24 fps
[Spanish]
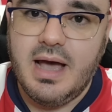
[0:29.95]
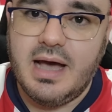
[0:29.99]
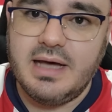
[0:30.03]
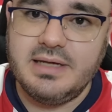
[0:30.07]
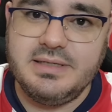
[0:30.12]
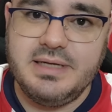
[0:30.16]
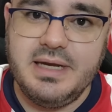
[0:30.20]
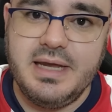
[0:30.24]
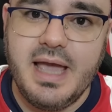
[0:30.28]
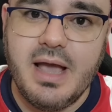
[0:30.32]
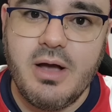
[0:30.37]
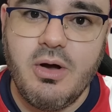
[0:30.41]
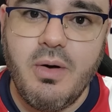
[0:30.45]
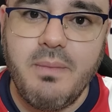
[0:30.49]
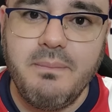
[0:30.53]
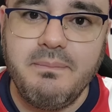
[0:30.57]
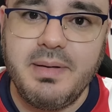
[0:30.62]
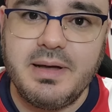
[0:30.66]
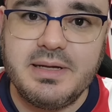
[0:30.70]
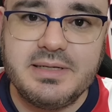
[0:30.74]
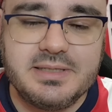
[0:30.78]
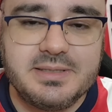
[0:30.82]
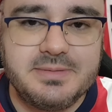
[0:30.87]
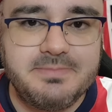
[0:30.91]
Así que
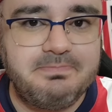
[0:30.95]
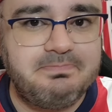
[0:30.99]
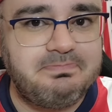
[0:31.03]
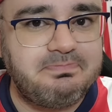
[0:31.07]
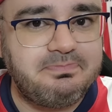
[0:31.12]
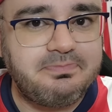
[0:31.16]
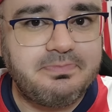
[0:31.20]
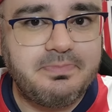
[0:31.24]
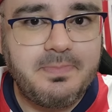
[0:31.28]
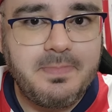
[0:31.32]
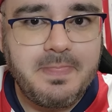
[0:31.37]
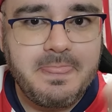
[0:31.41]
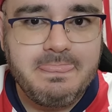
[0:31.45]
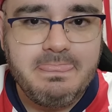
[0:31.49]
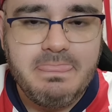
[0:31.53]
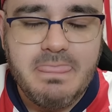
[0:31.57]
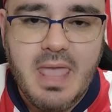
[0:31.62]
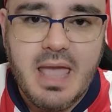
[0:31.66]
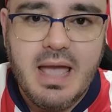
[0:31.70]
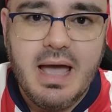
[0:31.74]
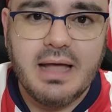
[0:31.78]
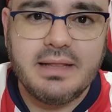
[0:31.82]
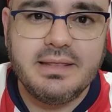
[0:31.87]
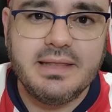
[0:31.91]
compas,
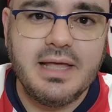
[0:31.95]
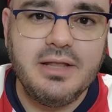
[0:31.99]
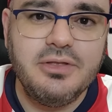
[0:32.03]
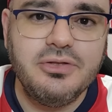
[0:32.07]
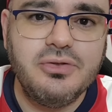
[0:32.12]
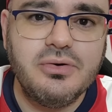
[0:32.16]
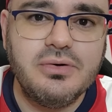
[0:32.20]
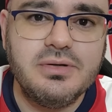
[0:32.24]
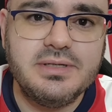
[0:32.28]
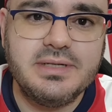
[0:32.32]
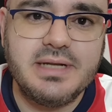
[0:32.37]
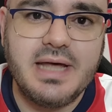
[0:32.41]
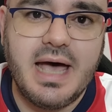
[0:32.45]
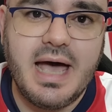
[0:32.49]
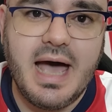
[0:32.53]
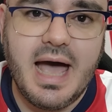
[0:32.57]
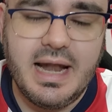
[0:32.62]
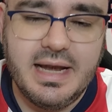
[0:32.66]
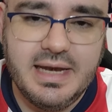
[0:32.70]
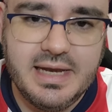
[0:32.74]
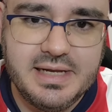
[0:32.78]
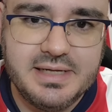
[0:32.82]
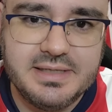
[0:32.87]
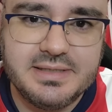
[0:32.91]
atentos
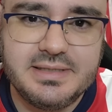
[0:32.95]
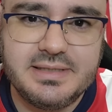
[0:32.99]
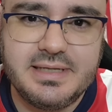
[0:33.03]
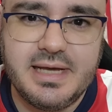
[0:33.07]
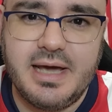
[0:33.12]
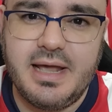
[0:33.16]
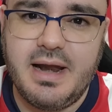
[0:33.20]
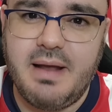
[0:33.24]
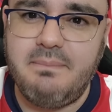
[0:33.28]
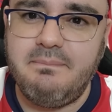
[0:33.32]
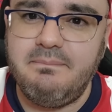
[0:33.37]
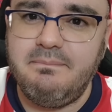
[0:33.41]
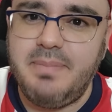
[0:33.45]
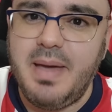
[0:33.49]
al Instagram.